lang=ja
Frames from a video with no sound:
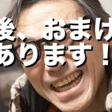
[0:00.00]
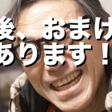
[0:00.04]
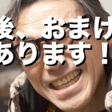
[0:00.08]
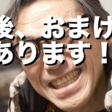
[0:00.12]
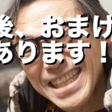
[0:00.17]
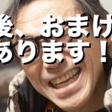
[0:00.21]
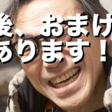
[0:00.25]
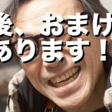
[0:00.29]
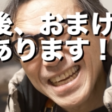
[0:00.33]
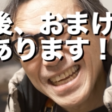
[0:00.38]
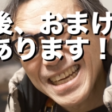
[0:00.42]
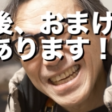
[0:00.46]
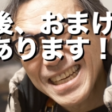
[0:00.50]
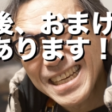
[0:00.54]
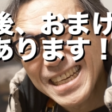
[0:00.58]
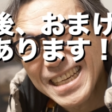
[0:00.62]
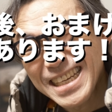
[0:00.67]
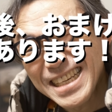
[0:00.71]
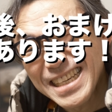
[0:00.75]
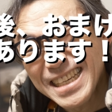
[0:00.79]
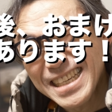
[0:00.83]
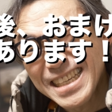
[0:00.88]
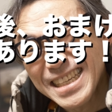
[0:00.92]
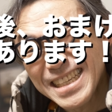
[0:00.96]
だから
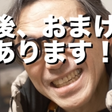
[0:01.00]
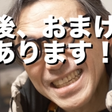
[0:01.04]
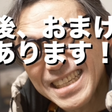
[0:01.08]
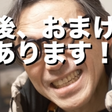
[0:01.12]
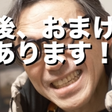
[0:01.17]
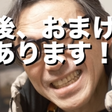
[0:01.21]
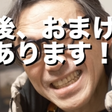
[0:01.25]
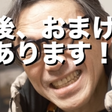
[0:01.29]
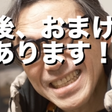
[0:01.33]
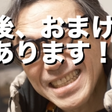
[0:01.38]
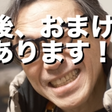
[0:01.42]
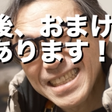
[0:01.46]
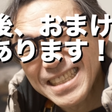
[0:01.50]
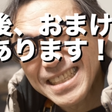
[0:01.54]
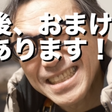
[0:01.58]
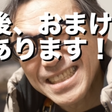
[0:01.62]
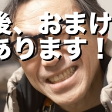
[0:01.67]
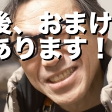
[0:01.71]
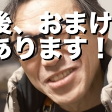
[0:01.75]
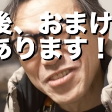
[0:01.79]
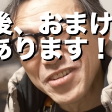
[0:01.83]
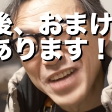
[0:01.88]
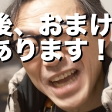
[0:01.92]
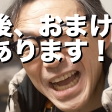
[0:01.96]

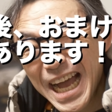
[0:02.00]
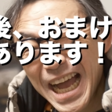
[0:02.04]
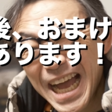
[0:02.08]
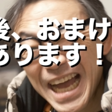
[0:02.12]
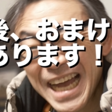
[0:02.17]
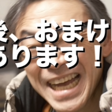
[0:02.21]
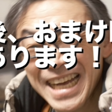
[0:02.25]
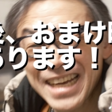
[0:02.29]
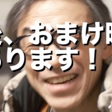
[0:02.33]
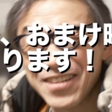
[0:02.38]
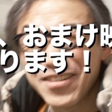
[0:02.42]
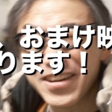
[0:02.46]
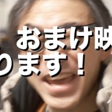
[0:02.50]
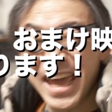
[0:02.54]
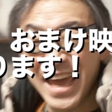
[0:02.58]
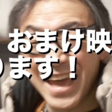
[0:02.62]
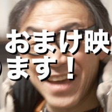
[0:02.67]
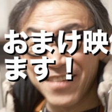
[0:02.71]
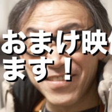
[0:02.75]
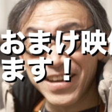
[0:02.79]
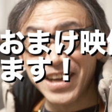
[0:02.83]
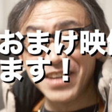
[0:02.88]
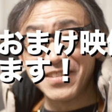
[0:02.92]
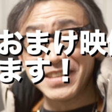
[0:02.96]
そうか OK
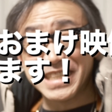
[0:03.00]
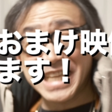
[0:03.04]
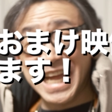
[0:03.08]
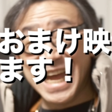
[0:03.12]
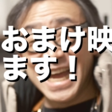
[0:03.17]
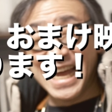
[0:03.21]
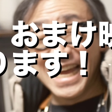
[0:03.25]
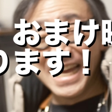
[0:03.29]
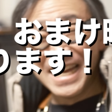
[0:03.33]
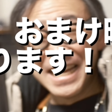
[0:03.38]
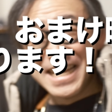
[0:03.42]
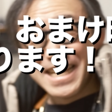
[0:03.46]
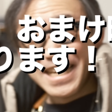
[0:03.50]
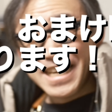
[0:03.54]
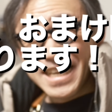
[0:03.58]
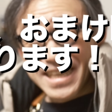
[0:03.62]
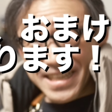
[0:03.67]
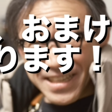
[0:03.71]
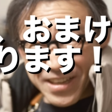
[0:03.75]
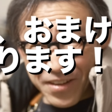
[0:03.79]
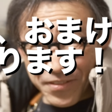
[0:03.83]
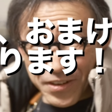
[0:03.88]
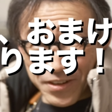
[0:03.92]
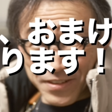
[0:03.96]
分かりました
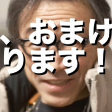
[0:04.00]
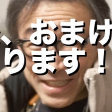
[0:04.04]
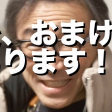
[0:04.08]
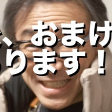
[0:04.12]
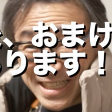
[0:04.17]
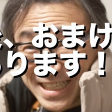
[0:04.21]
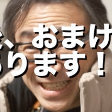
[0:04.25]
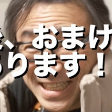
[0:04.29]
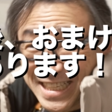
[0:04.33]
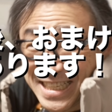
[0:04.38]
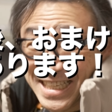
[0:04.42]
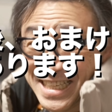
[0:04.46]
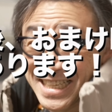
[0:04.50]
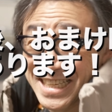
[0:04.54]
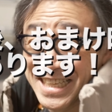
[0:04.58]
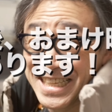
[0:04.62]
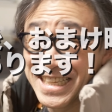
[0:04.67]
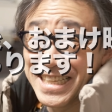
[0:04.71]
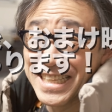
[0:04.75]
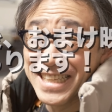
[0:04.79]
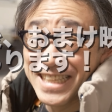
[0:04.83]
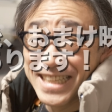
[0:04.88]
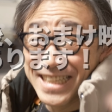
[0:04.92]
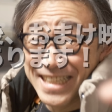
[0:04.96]
頑張ります
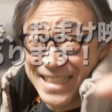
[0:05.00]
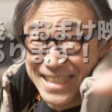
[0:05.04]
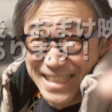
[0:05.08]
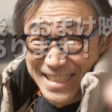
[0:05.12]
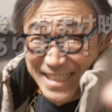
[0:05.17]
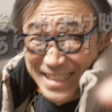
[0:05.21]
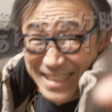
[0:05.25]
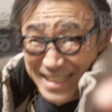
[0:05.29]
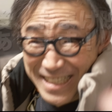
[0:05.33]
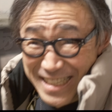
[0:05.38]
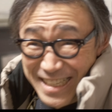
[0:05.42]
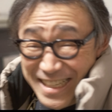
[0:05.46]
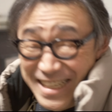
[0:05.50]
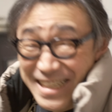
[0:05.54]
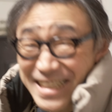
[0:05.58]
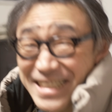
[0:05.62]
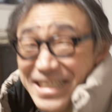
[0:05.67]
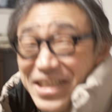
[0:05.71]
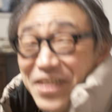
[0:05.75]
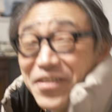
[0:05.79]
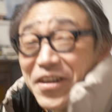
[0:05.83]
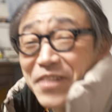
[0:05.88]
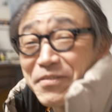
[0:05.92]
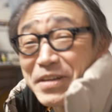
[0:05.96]

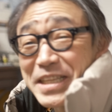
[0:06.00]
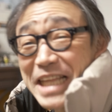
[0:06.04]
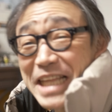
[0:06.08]
ではま